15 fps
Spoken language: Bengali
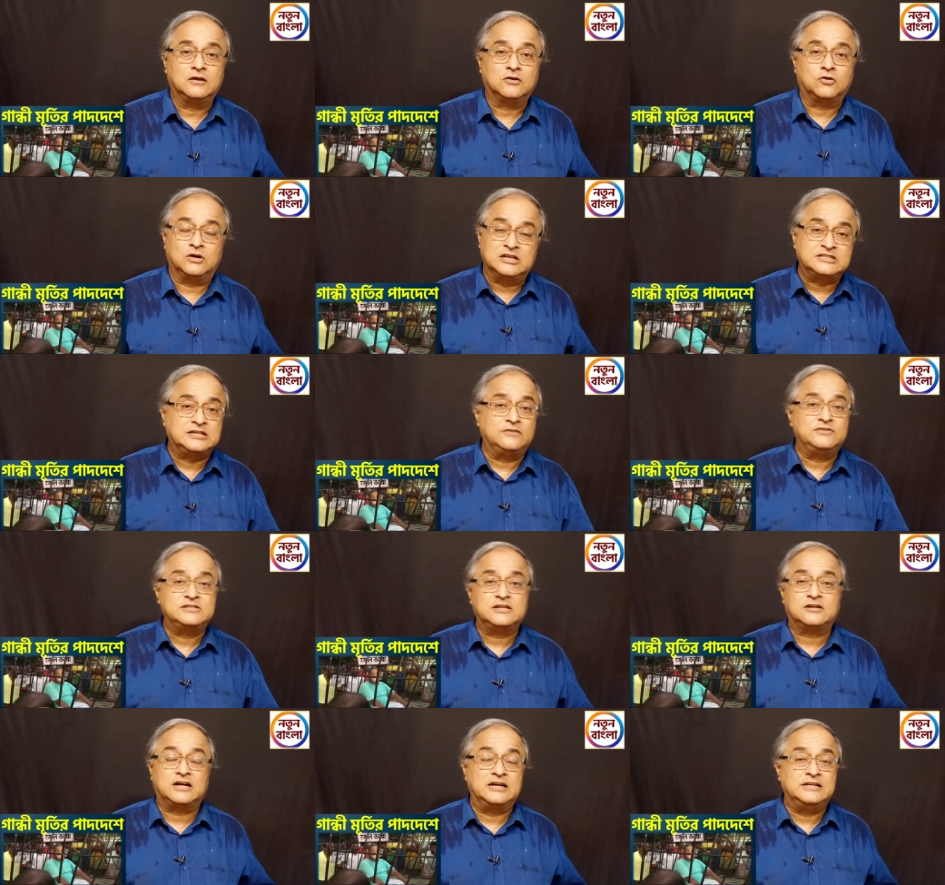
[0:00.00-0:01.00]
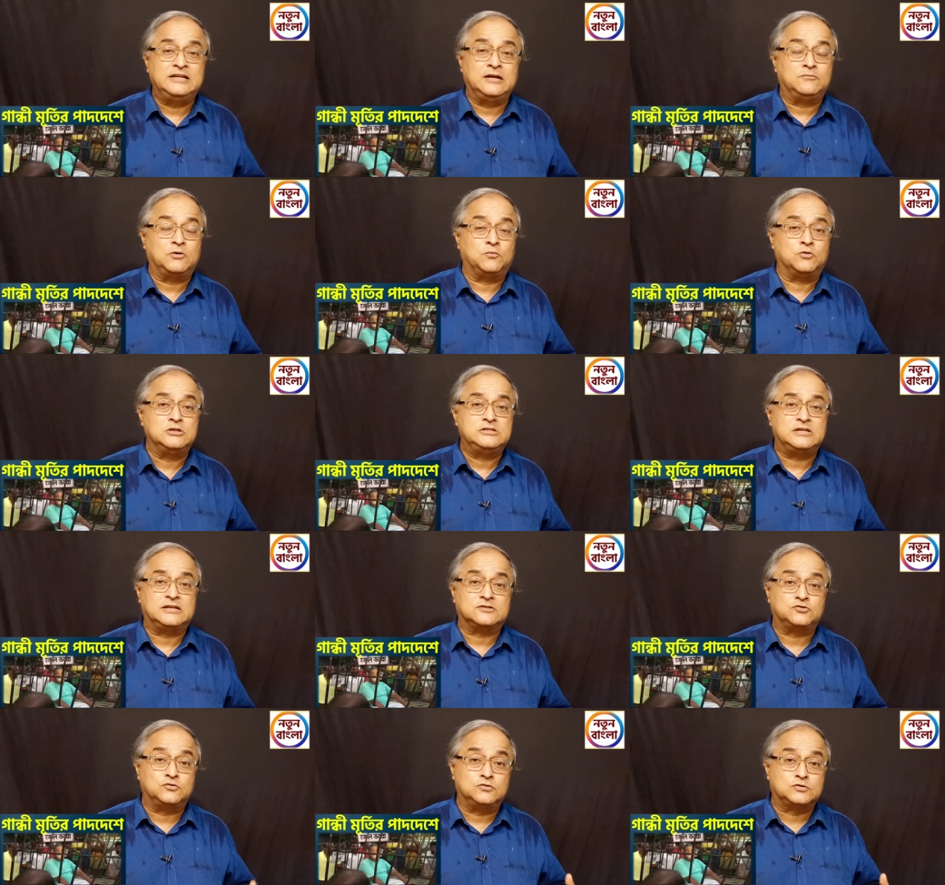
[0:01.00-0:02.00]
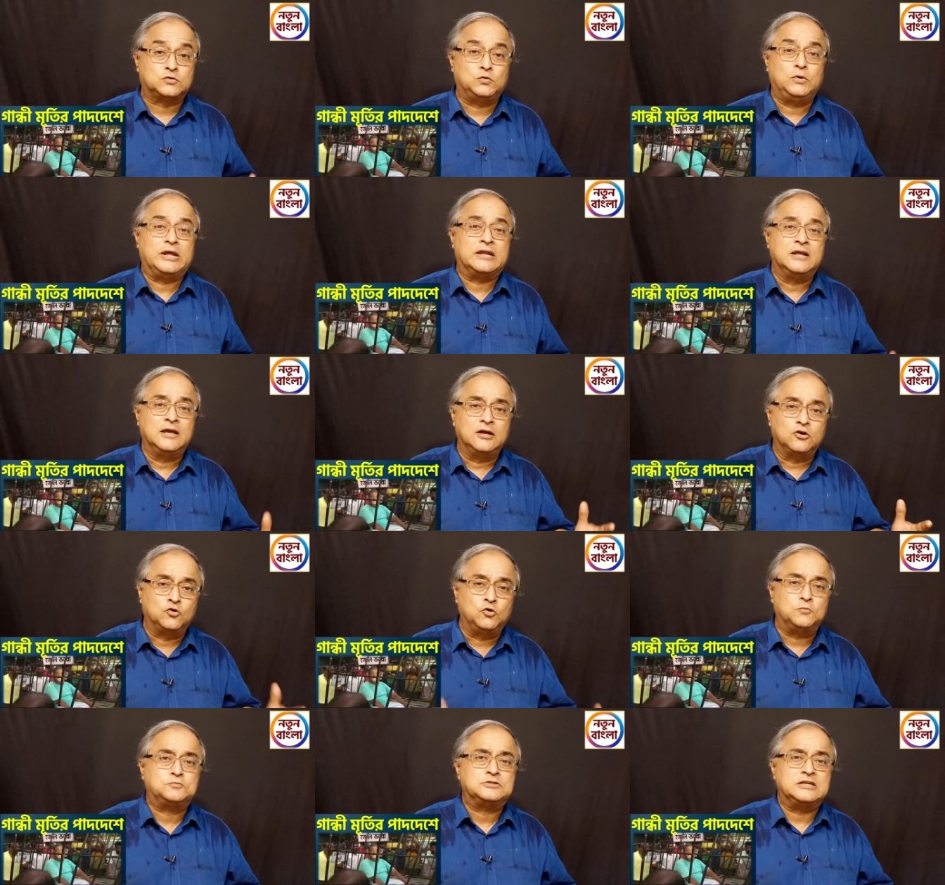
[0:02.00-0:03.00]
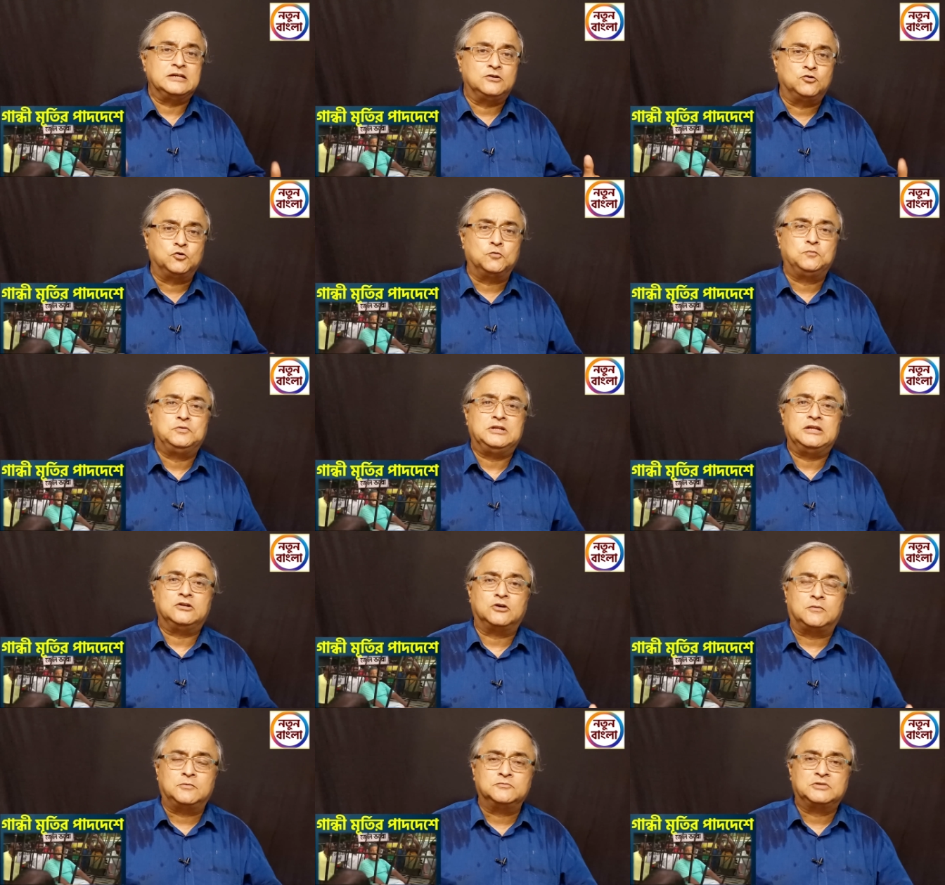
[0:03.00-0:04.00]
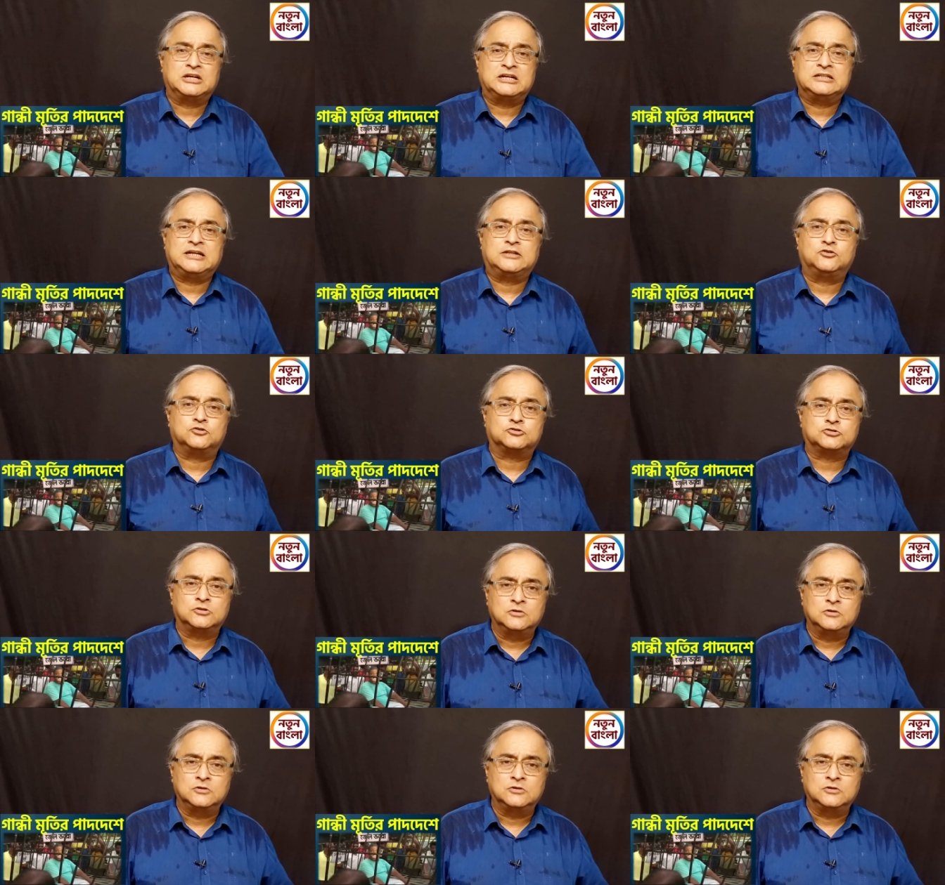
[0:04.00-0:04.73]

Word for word: কলেজ সার্ভিসের কাহিনী আমরা বলছি না শুধু স্কুলে গ্রুপ সি গ্রুপ ডি নবম থেকে দ্বাদশ